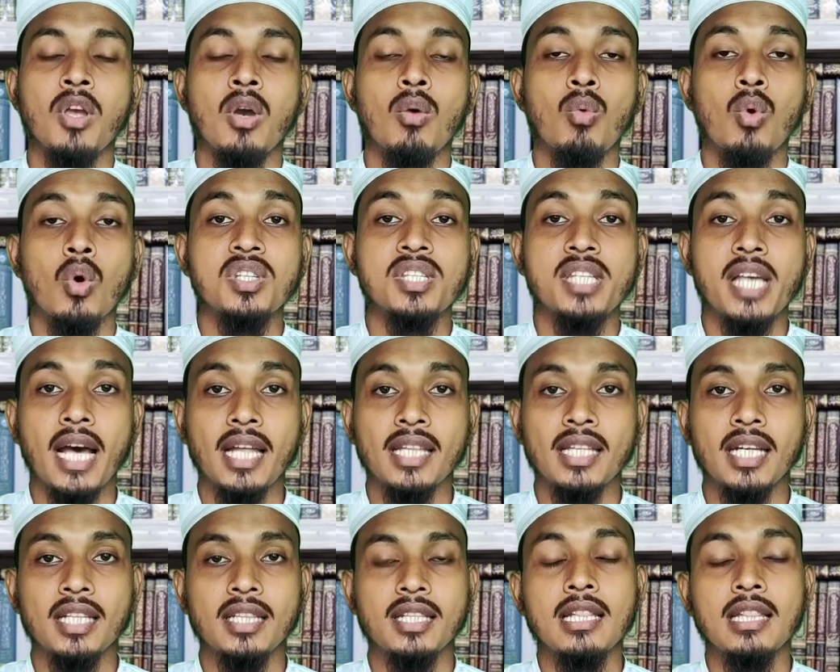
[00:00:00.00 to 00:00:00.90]
वो
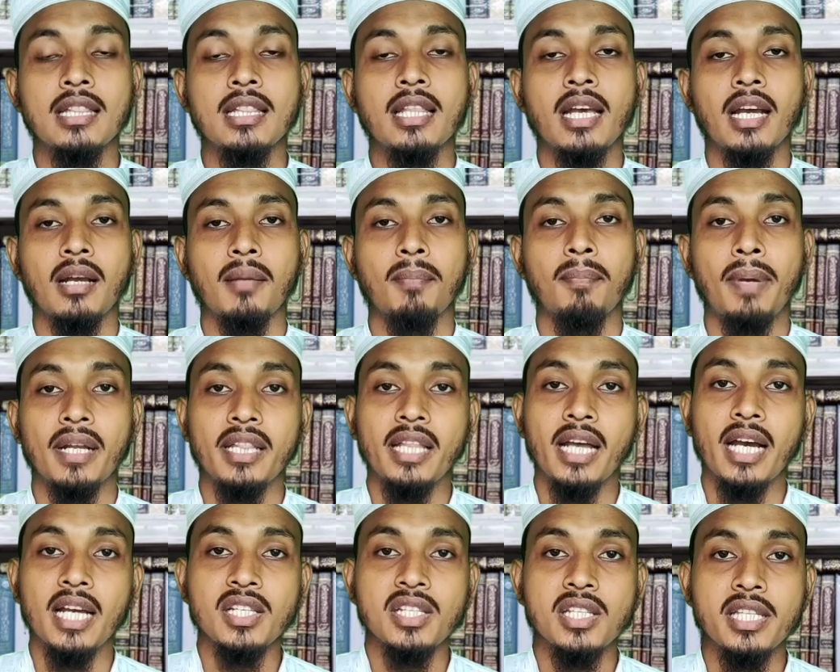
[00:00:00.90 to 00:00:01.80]
ज़्यादा दिन तक
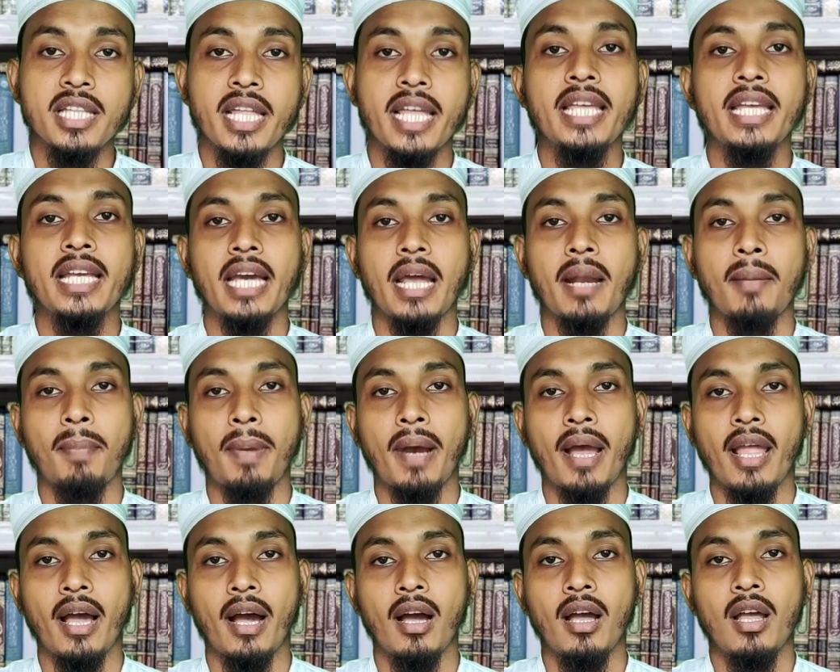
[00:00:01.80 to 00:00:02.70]
बर्दाश्त नहीं कर
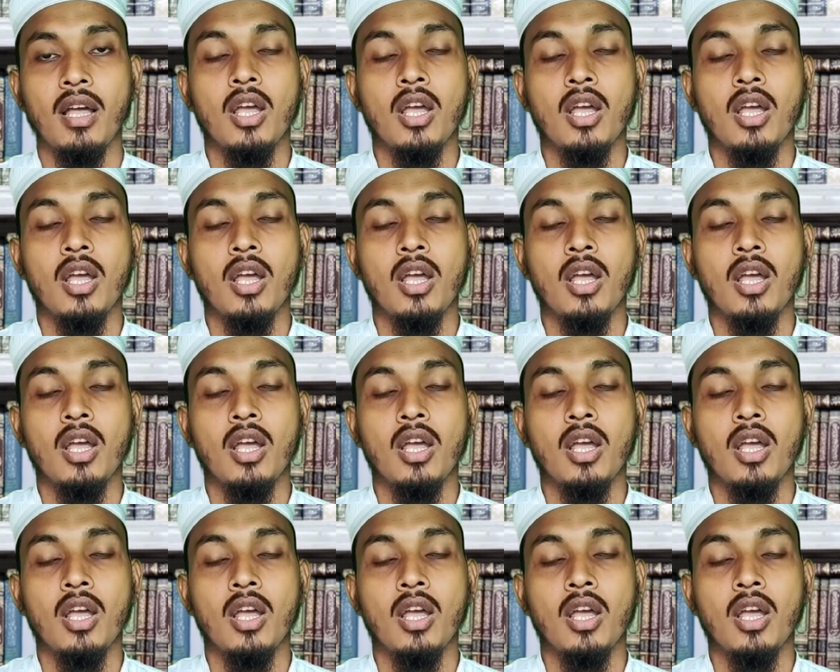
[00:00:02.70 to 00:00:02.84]
पाया